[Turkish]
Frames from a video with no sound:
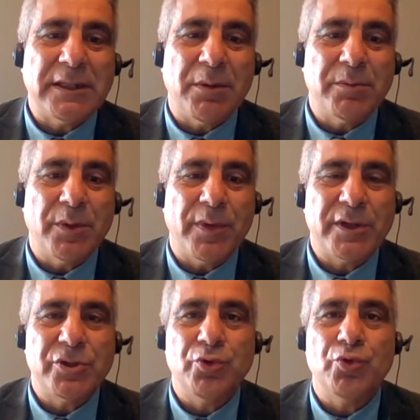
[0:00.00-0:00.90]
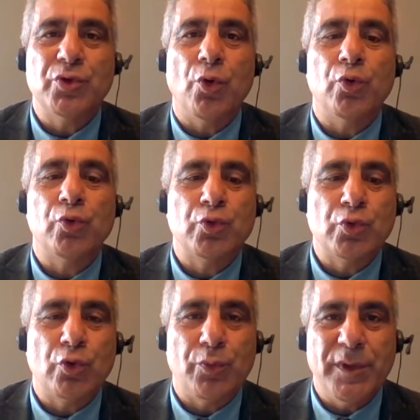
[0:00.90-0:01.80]
tamamlamak için
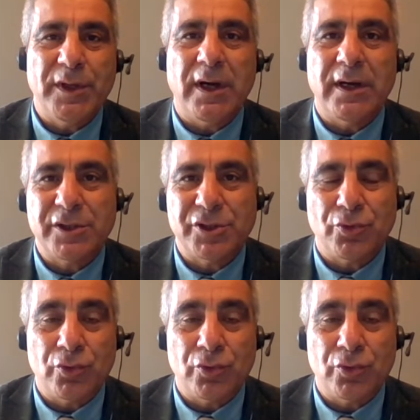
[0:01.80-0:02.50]
%30'luk bir artış,